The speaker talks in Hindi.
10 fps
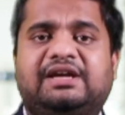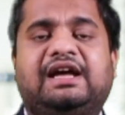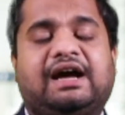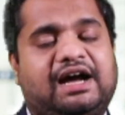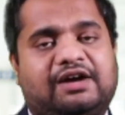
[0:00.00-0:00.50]

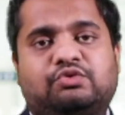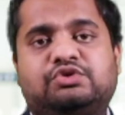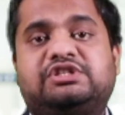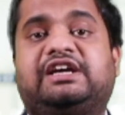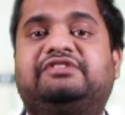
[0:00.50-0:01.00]
हाँ कुछ
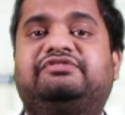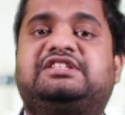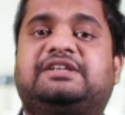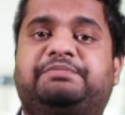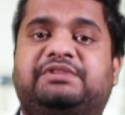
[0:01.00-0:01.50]
ऐसे
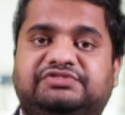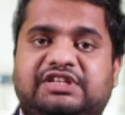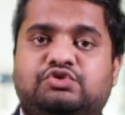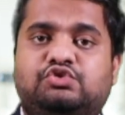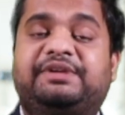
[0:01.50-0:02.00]
चैप्टर्स हैं जो
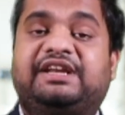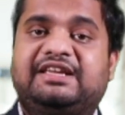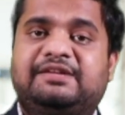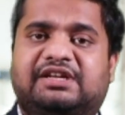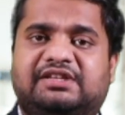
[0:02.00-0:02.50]
हमें नहीं
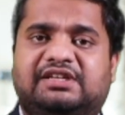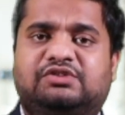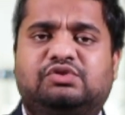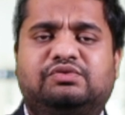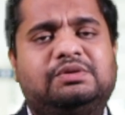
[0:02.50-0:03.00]
पढ़ने हैं तो
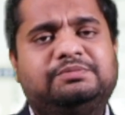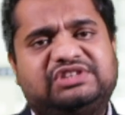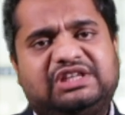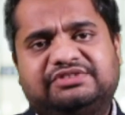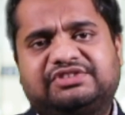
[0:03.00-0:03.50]
वो हम
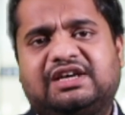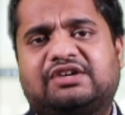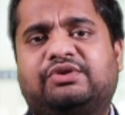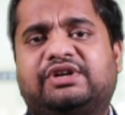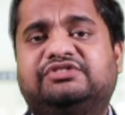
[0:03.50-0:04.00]
सिलेबस के
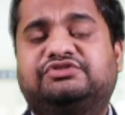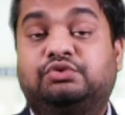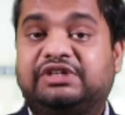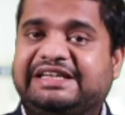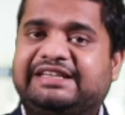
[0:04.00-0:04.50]
अकॉर्डिंग स्कूट
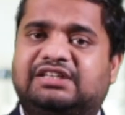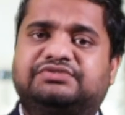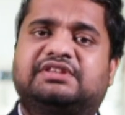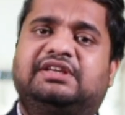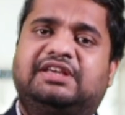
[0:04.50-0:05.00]
नहीं कर सकते
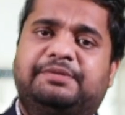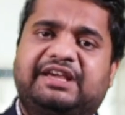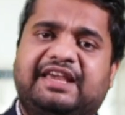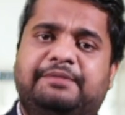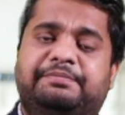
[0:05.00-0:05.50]
हैं कि हमें
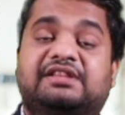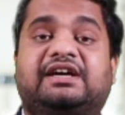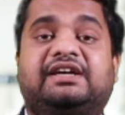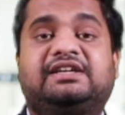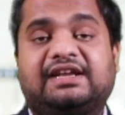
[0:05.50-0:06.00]
क्या पढ़ना है
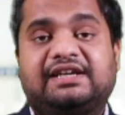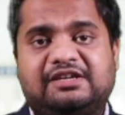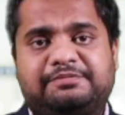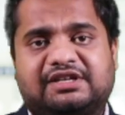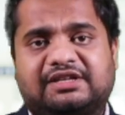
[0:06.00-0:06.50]
क्या नहीं
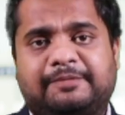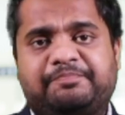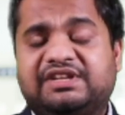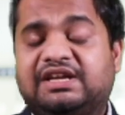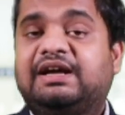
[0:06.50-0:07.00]
पढ़ना
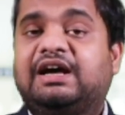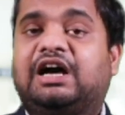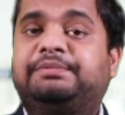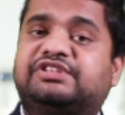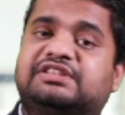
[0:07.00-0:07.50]
है अब इस
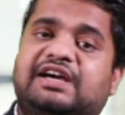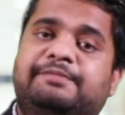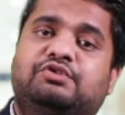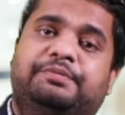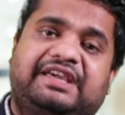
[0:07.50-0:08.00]
किताब को
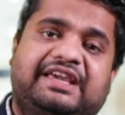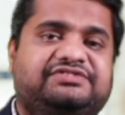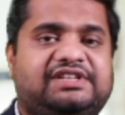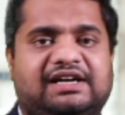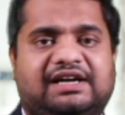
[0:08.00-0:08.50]
हमें कैसे
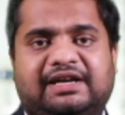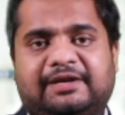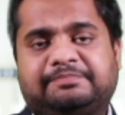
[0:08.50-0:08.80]
लगाना है